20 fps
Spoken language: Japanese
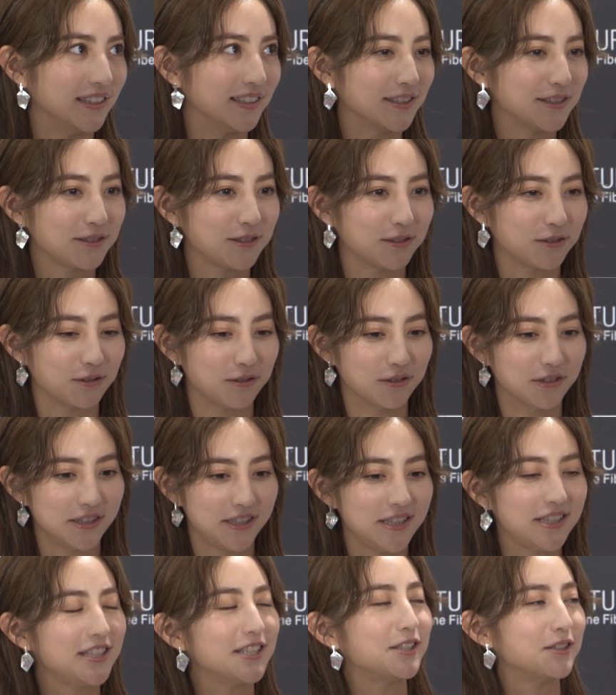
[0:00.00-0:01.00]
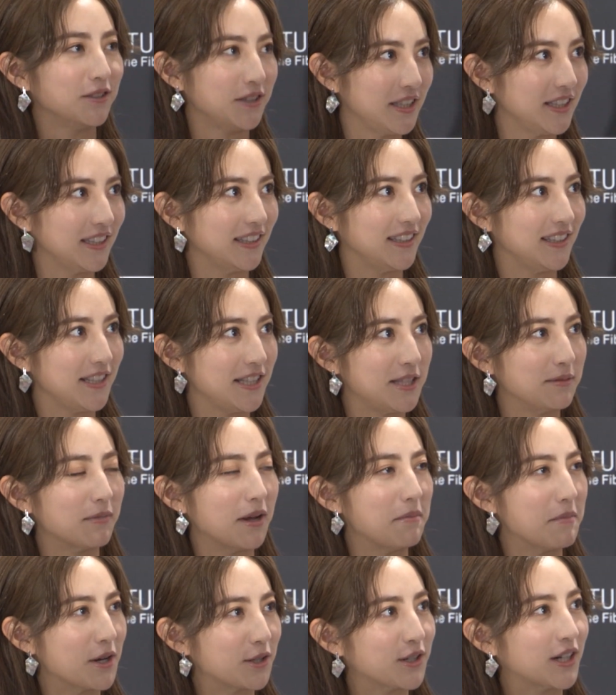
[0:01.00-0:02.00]
はい、ちょっと事実に一
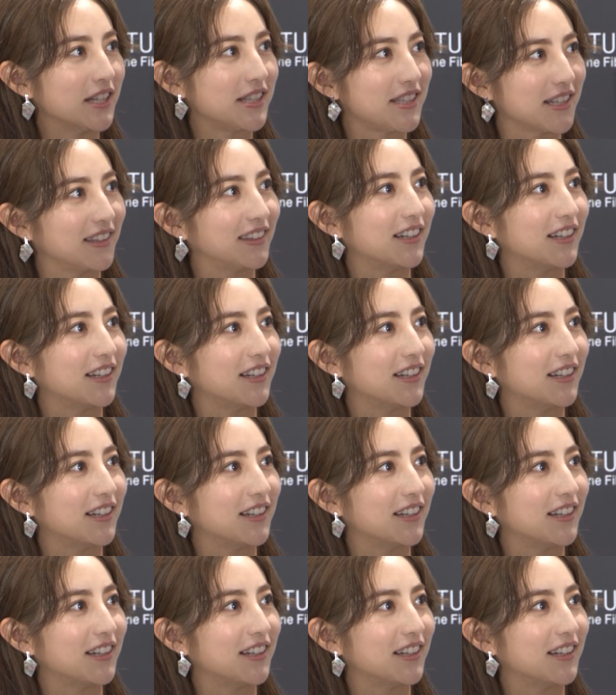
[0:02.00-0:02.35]
枚幕張っちゃっ